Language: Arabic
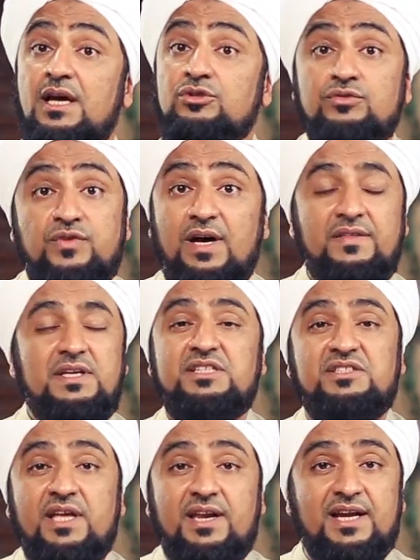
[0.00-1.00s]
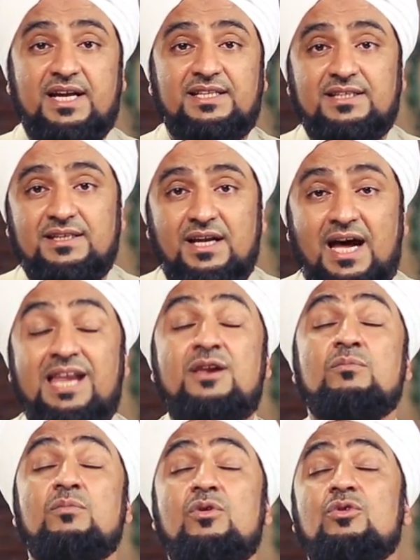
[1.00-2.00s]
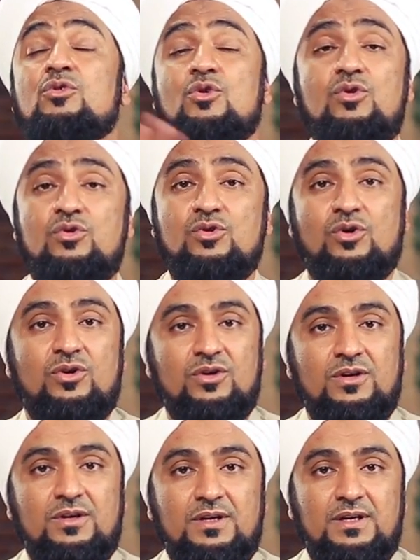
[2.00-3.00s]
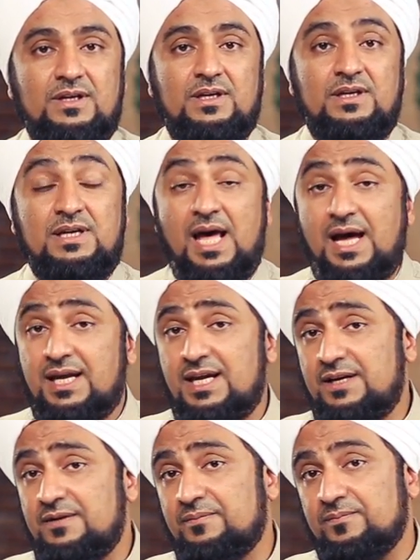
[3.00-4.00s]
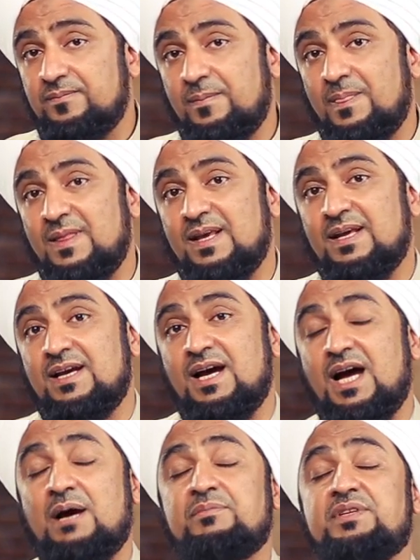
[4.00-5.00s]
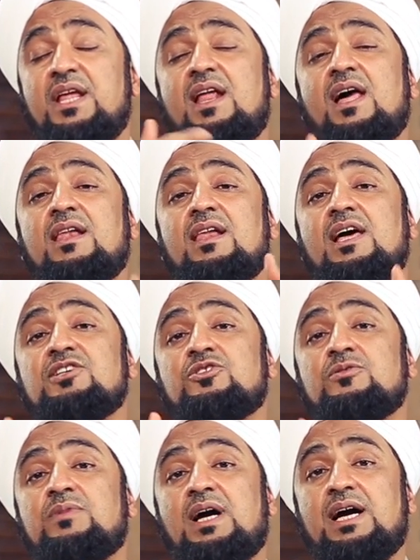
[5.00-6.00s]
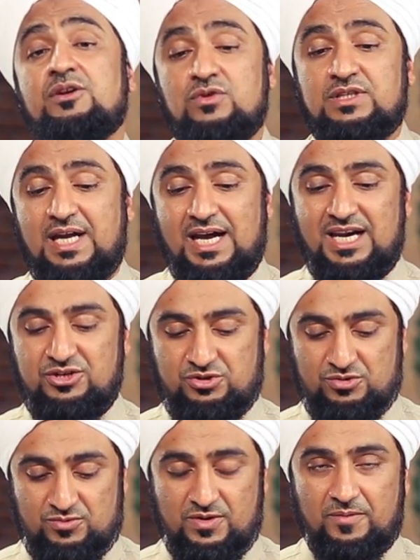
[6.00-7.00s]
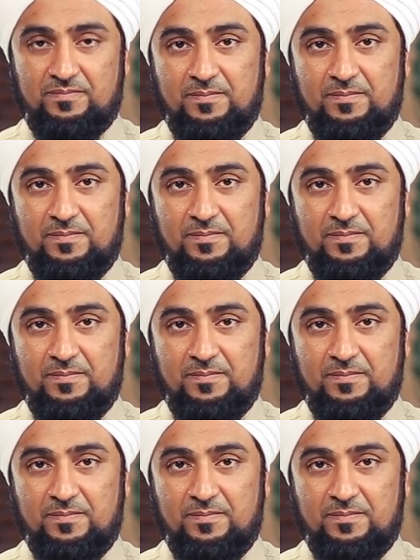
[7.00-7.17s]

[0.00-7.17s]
شوف هذه اشتركت الملك كله لكن أبدلها الله سبحانه وتعالى جوا